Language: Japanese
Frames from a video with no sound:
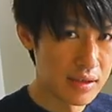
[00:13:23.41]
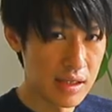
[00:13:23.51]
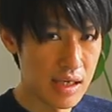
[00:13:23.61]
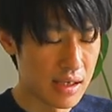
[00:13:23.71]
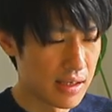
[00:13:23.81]

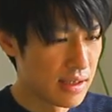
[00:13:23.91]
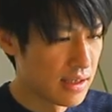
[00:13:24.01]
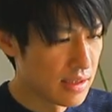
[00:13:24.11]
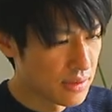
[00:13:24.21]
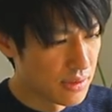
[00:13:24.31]
で、
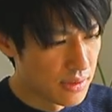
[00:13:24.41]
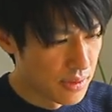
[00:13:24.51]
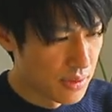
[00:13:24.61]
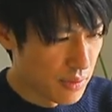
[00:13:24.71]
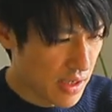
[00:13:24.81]

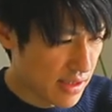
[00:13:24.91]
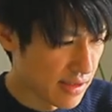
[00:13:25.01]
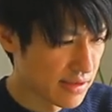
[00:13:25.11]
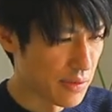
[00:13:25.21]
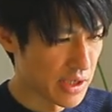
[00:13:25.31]
ワニ
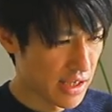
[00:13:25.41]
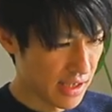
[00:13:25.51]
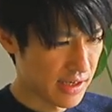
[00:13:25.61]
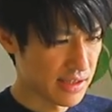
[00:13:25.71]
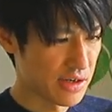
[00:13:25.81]
先生を
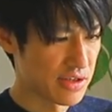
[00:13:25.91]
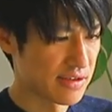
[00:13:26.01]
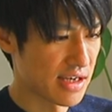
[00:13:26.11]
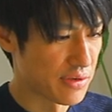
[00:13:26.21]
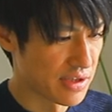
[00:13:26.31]
ね、語るに
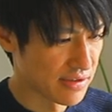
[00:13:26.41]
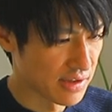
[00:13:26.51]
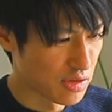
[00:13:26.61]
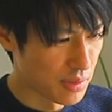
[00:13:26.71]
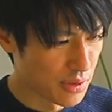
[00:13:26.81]
最後にです
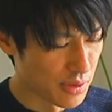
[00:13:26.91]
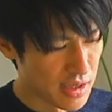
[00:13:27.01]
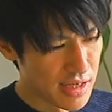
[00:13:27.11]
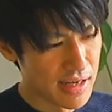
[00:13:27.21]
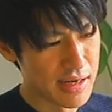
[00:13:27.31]
けども、
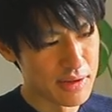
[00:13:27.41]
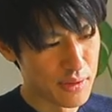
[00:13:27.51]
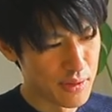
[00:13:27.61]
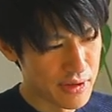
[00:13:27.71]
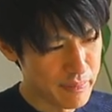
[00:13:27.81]

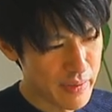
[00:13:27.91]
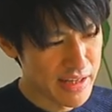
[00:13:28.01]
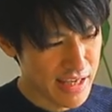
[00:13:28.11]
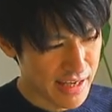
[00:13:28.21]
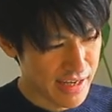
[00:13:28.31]
やっぱ
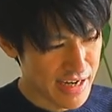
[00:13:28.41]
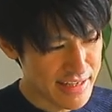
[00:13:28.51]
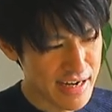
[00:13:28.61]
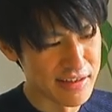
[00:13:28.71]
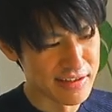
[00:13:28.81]
りね、書
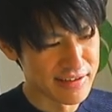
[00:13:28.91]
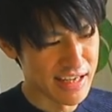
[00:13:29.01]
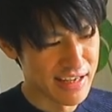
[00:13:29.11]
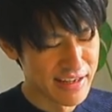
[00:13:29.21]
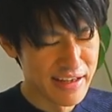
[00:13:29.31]
いてあるんです
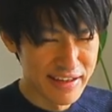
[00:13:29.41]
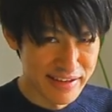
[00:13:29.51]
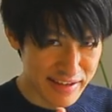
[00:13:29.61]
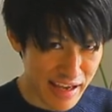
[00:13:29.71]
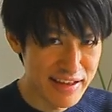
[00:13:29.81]
ね。
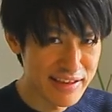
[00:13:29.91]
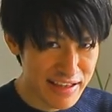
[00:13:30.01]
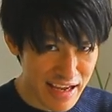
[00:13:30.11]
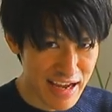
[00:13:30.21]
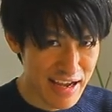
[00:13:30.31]

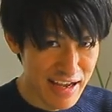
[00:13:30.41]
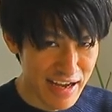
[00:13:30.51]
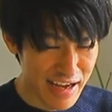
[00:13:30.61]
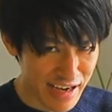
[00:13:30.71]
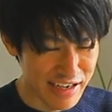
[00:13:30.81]
天然。
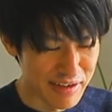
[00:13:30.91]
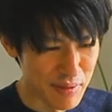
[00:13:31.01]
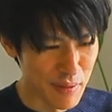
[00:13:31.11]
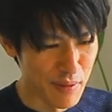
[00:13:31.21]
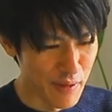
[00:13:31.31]
はい。
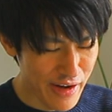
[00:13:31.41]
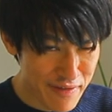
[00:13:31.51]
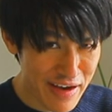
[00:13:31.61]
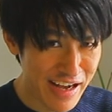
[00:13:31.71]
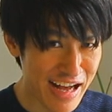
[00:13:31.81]
もうこれ
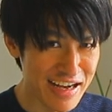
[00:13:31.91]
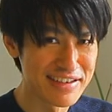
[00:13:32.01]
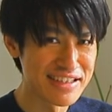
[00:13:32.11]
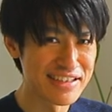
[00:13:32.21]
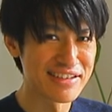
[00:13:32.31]
は
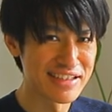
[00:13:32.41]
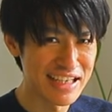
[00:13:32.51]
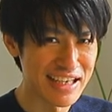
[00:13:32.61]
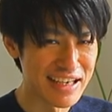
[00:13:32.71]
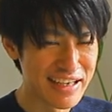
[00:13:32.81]
確実
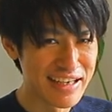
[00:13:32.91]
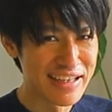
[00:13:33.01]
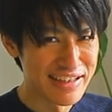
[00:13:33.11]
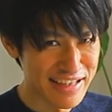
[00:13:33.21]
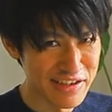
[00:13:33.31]
に
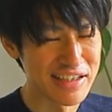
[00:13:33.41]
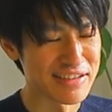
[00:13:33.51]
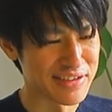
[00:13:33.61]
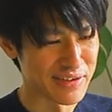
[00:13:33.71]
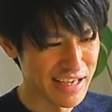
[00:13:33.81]
タヌキ
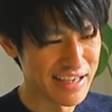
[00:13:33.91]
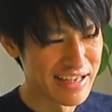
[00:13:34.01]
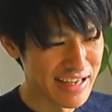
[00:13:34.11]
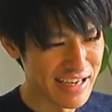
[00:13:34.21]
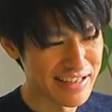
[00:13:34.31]
ですよね。
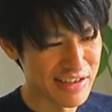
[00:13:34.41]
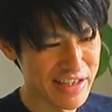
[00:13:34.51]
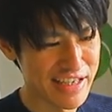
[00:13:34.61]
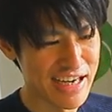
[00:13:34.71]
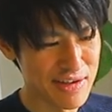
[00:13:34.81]
はい。
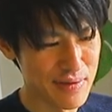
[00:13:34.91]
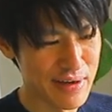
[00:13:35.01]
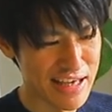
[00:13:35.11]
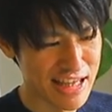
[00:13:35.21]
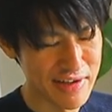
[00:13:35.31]
タヌキ界で
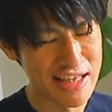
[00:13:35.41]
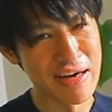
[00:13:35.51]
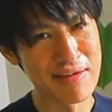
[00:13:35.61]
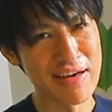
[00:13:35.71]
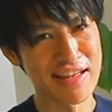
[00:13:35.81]
も喋って
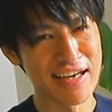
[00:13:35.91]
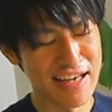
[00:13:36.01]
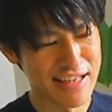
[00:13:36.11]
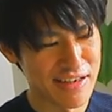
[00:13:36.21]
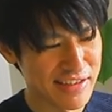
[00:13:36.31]
まいりました。
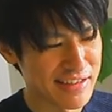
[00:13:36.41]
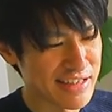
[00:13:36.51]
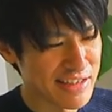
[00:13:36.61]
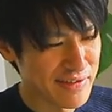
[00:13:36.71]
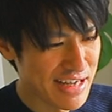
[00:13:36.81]
タヌキ
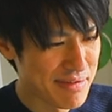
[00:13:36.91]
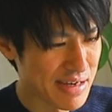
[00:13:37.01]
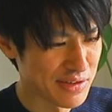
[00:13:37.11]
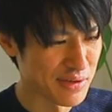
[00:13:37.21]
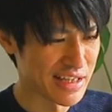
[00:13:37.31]
さんには、
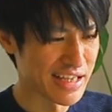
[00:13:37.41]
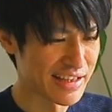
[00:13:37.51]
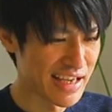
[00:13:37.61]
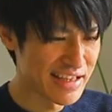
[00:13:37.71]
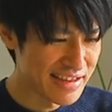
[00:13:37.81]
まあそのね、
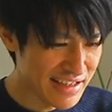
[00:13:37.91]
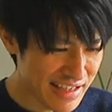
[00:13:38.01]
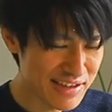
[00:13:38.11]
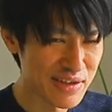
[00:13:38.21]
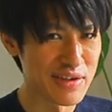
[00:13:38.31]
天
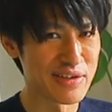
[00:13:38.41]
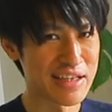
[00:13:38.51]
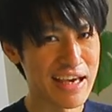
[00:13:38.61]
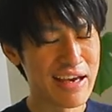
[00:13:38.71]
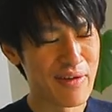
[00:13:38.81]
然という
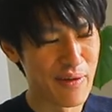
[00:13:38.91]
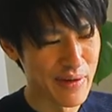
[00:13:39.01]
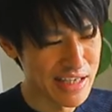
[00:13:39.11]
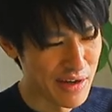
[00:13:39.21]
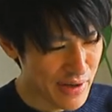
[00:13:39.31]
ね、
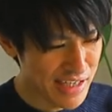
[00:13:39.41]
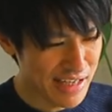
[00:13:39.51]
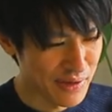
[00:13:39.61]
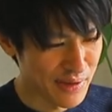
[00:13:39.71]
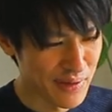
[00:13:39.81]
大きな
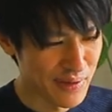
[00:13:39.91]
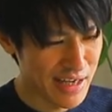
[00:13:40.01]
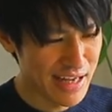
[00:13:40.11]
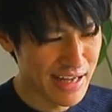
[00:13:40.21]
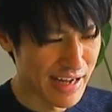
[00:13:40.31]
特徴
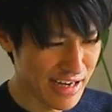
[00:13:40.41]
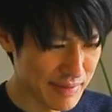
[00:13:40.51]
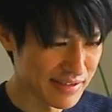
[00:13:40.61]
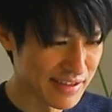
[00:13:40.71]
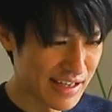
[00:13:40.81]
があり
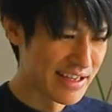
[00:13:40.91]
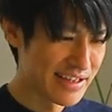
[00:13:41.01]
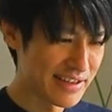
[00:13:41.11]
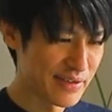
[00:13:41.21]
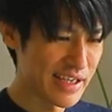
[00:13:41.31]
ます。
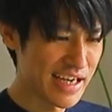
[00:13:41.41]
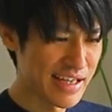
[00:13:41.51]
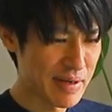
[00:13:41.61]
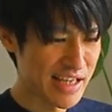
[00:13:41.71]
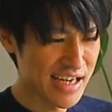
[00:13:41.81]
で、それ
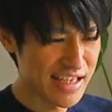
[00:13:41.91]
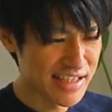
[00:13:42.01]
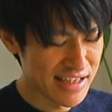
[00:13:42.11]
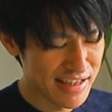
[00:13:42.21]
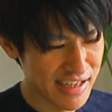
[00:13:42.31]
が、まあ何に
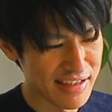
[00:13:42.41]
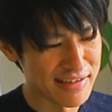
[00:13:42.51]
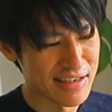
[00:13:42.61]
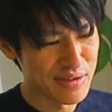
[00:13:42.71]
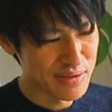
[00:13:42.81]
出てた
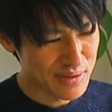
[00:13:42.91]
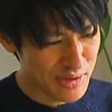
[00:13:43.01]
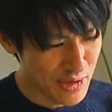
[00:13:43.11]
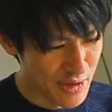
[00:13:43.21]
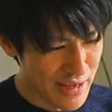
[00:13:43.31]
かっていう
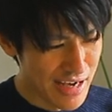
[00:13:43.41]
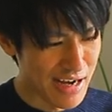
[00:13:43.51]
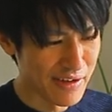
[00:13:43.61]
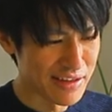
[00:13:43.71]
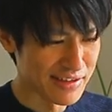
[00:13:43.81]
と、
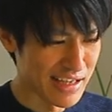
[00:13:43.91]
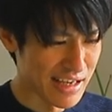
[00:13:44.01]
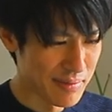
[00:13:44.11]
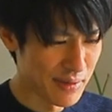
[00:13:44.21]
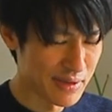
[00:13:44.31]
です
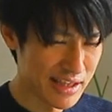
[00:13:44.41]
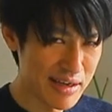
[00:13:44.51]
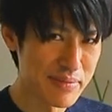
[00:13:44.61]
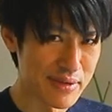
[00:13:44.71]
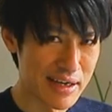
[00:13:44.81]
ね、もう
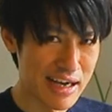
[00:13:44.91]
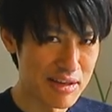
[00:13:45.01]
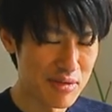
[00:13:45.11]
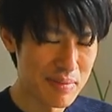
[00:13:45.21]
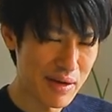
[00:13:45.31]
ジャンプ、
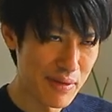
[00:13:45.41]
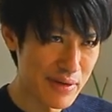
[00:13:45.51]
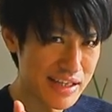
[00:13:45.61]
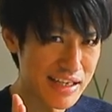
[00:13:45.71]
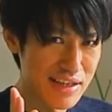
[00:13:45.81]
まあこ
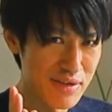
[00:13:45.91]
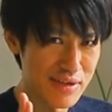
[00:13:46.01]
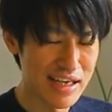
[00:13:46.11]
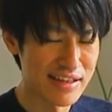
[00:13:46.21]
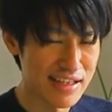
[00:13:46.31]
ういったね、
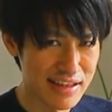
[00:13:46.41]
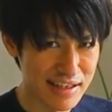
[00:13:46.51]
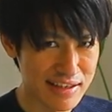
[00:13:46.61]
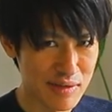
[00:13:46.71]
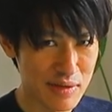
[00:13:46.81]
週刊雑
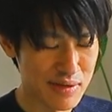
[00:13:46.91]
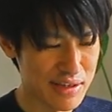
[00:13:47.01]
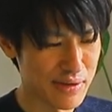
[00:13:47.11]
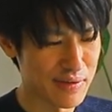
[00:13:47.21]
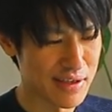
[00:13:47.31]
誌っていうのを読ん
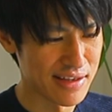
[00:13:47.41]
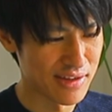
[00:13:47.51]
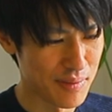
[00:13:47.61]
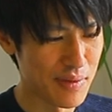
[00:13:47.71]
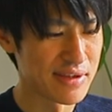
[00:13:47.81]
でる人は知って
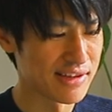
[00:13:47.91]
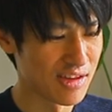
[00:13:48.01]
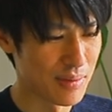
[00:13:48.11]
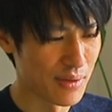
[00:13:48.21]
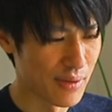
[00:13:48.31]
ると思うんですけ
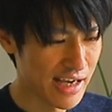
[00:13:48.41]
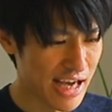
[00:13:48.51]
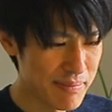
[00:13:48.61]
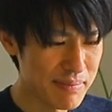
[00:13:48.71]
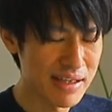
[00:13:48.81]
ども、
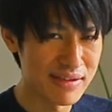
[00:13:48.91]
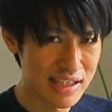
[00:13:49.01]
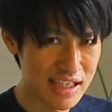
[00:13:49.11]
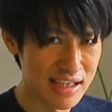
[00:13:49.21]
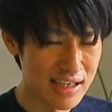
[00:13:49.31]
巻末
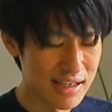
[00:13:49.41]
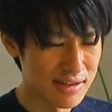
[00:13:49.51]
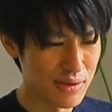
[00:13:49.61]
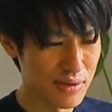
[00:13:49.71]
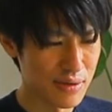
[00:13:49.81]
に、
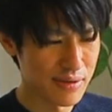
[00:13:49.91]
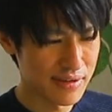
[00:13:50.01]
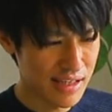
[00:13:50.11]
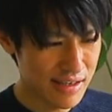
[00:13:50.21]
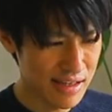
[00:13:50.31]
そ
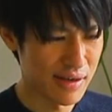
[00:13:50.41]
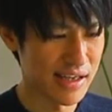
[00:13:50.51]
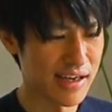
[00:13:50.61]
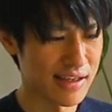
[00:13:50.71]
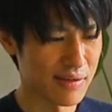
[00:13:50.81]
の作者の
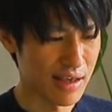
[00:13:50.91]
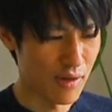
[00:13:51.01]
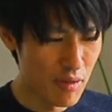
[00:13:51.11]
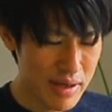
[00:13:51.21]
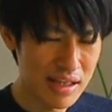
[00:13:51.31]
方々のね、
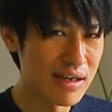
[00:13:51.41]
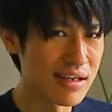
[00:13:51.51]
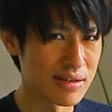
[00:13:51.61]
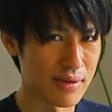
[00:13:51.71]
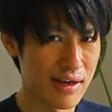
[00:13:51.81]
コメントがあ
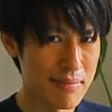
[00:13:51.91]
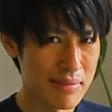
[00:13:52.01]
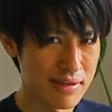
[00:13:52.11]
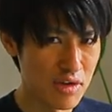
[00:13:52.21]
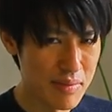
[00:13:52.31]
るんですよ。巻
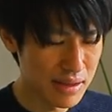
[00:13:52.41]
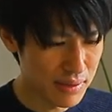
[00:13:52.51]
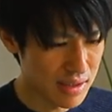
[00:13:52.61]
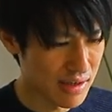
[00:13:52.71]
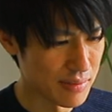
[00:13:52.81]
末
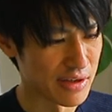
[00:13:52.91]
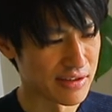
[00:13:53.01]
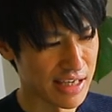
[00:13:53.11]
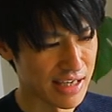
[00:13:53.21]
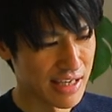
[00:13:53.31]
コメントって言われるもの
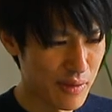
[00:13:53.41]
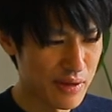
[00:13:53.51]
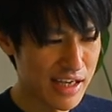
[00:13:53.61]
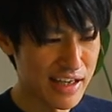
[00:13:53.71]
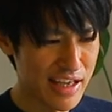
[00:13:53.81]
ですね。こ
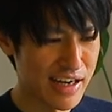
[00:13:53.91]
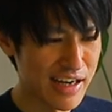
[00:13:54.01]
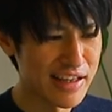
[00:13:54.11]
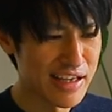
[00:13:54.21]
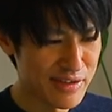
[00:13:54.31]
の中で書
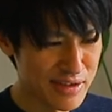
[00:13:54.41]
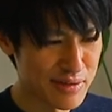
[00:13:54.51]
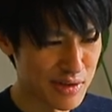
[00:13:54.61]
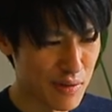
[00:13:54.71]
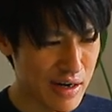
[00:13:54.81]
かれて
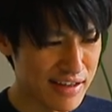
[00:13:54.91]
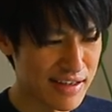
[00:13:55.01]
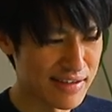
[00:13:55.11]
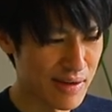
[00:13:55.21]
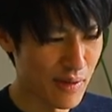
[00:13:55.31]
る、そのワニ
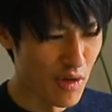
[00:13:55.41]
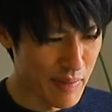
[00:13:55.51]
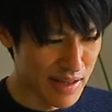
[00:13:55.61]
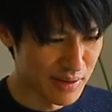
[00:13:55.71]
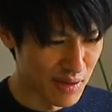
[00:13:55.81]
先生の
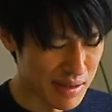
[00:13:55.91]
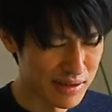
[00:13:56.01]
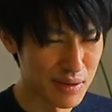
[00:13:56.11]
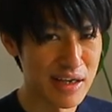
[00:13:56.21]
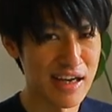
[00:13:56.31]
コメント、まあ
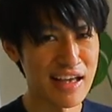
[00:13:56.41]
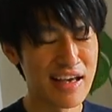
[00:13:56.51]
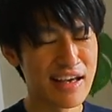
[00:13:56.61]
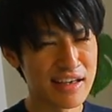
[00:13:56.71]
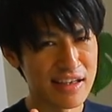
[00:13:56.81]
それがね、
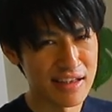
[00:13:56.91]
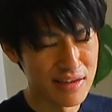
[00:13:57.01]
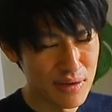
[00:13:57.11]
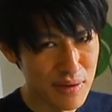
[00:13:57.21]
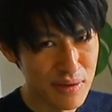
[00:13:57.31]
非
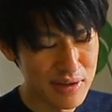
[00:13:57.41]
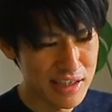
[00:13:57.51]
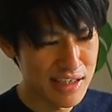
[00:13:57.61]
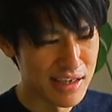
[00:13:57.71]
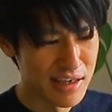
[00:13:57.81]
常
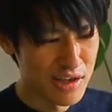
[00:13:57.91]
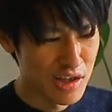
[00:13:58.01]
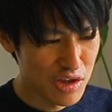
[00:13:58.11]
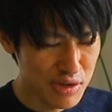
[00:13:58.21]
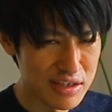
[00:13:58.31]
に
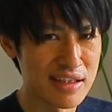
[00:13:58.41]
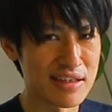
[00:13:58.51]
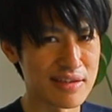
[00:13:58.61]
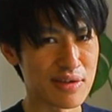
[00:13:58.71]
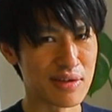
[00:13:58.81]
秀逸
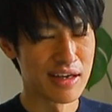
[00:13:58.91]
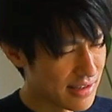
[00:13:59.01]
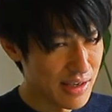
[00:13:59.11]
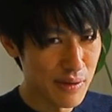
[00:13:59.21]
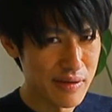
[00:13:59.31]
なんですよ。
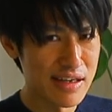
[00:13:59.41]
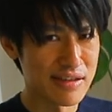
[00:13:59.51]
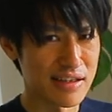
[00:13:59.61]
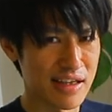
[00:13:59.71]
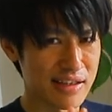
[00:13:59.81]
で、これはで
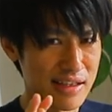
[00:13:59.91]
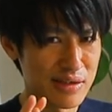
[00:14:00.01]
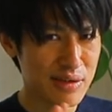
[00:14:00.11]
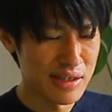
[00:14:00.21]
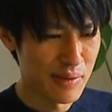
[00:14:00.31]
すね、
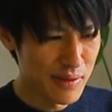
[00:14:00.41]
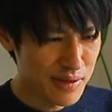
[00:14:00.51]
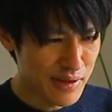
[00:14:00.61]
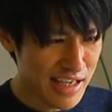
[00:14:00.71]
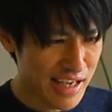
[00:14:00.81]
ネットに本
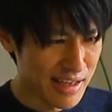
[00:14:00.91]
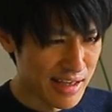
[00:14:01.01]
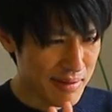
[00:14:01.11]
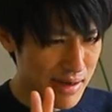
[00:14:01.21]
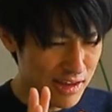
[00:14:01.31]
当にね、
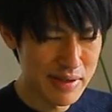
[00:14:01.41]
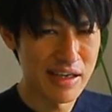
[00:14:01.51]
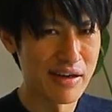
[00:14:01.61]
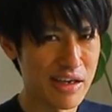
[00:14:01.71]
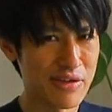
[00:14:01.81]
まとめ
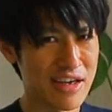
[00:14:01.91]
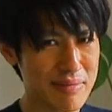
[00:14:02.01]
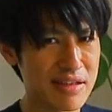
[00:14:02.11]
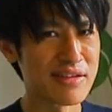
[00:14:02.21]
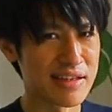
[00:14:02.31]
てくれてる人がい
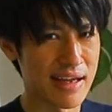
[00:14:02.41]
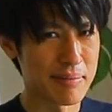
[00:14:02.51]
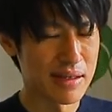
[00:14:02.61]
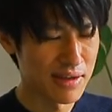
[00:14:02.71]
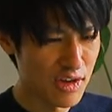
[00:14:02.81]
ますんで、
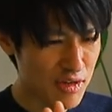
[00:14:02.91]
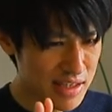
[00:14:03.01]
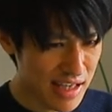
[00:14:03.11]
まあそれを見